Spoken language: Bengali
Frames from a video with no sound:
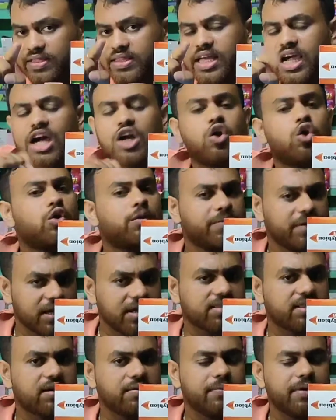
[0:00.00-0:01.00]
থাকা
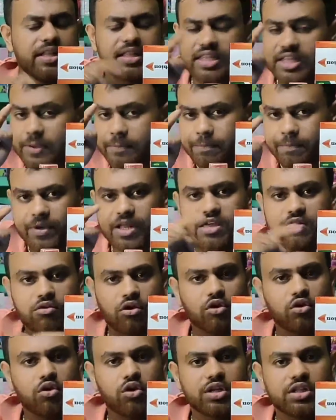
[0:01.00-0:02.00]
নোটিফিকেশান থেকে প্লিজ
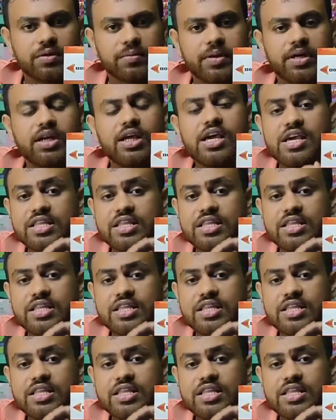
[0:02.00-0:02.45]
অন করে দেবেন